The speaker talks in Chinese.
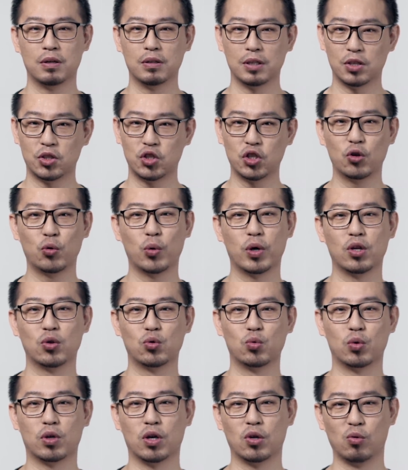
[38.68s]
它正规的
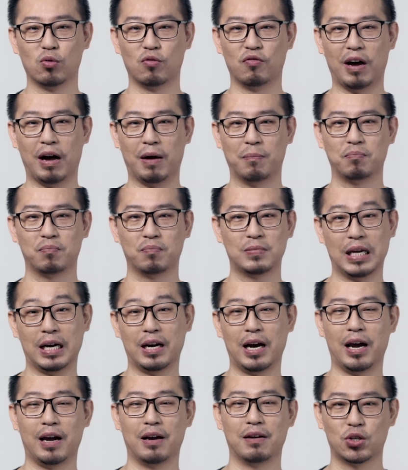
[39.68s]
组合用法大
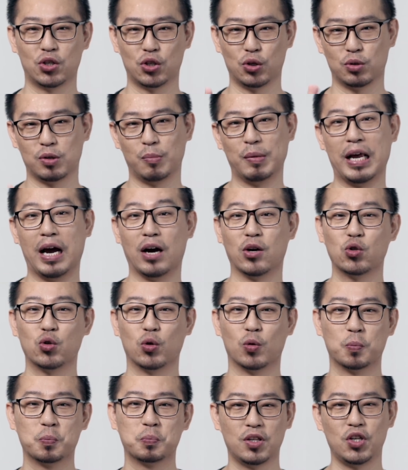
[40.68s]
概是有这么两种。
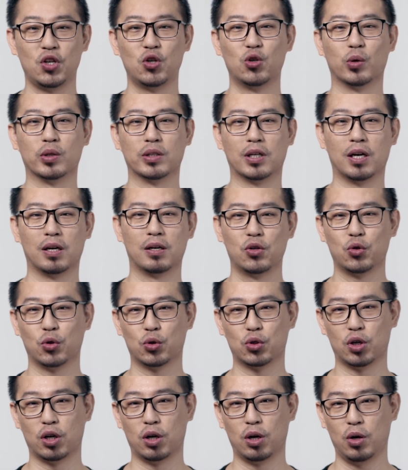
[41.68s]
第一种呢，就
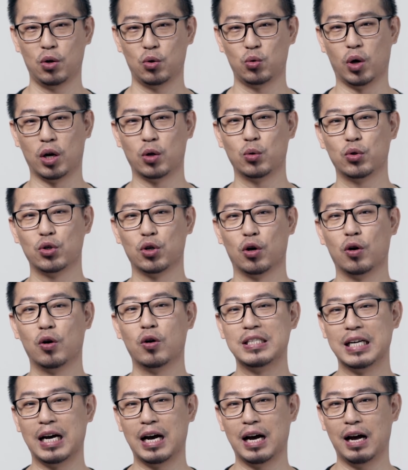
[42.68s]
是软炉油
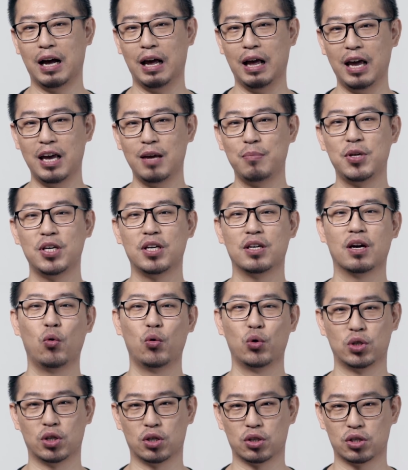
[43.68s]
加 AP
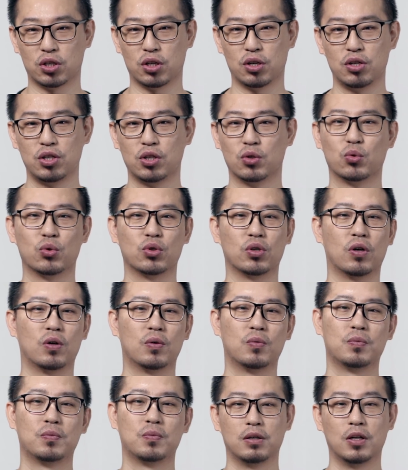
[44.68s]
或者是硬炉油。
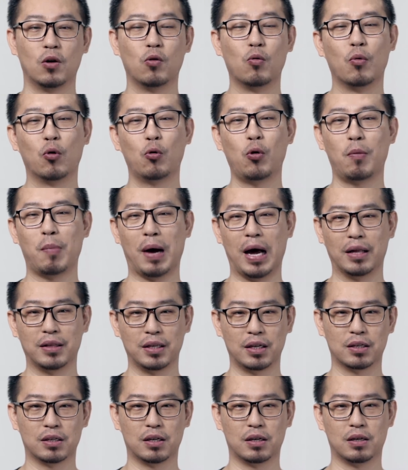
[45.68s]
那我们会把
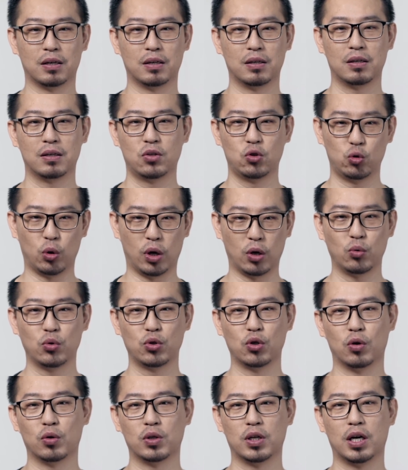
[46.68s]
那个软炉
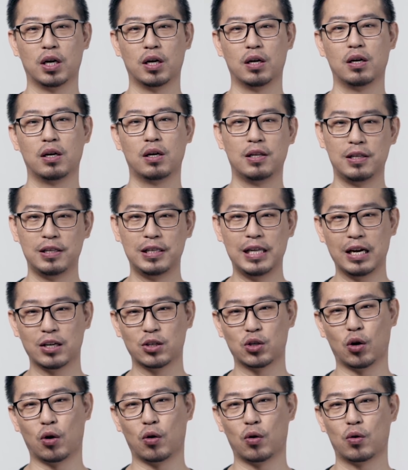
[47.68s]
油的烂
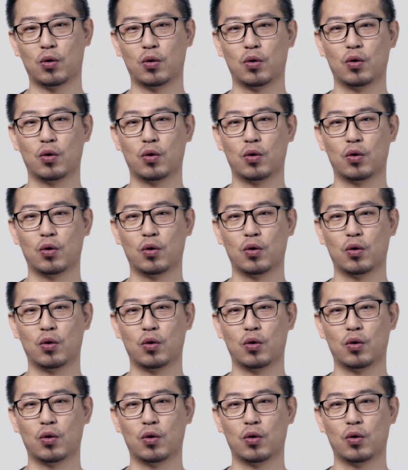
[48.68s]
口